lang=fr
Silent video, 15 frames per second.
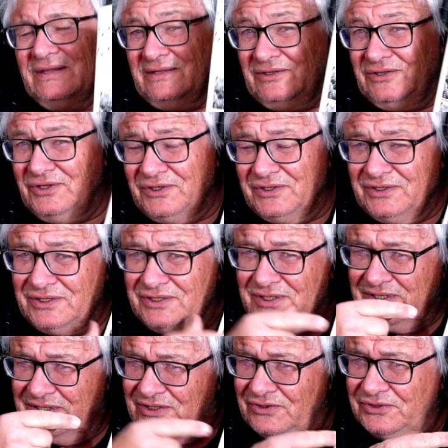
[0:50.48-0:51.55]
Dire
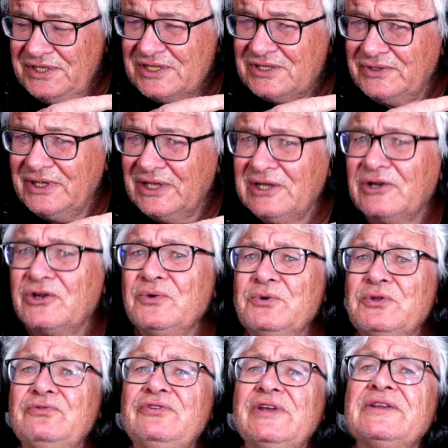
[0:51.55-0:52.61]
le dictionnaire de la
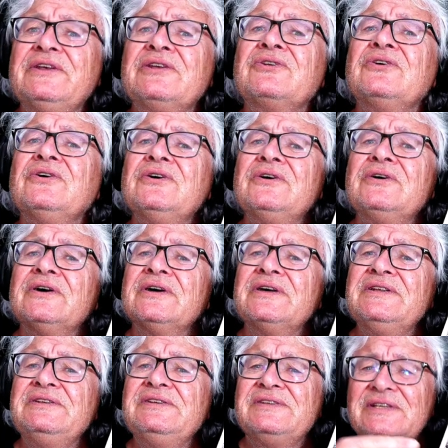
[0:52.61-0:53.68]
commune vient d'être euh,
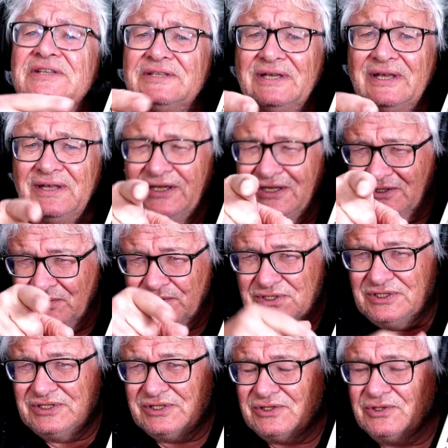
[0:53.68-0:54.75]
réédité aux
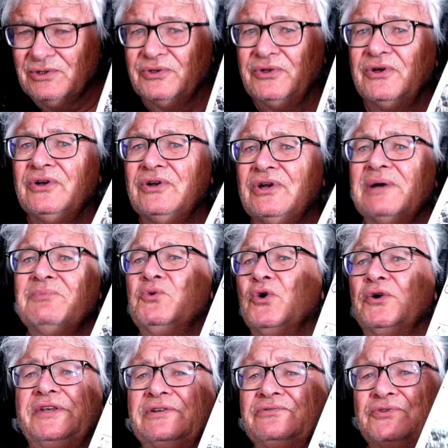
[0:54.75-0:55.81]
éditions de
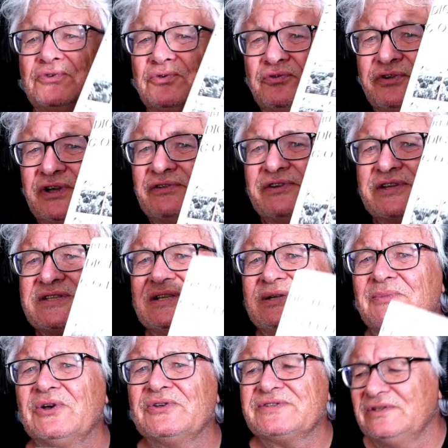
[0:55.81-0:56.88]
Lamourier, vous trouverez
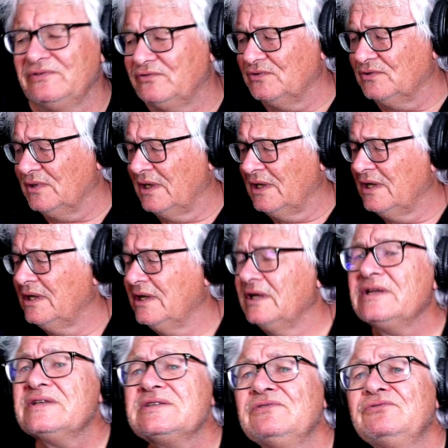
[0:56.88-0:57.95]
facilement si vous
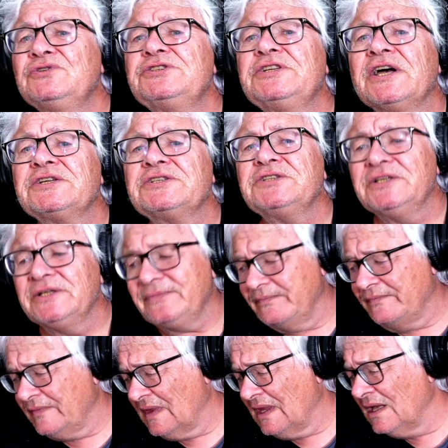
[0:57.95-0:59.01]
si vous cherchez
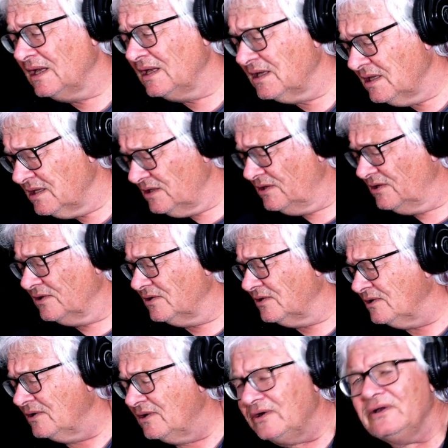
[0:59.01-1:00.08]

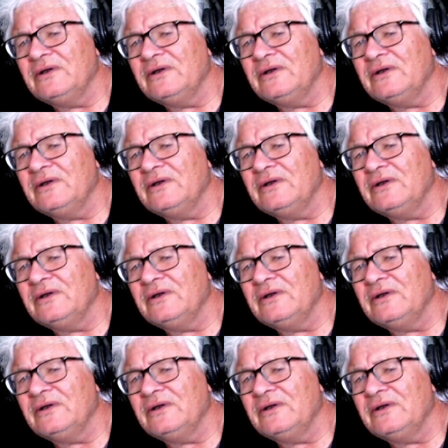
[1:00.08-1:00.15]
dans,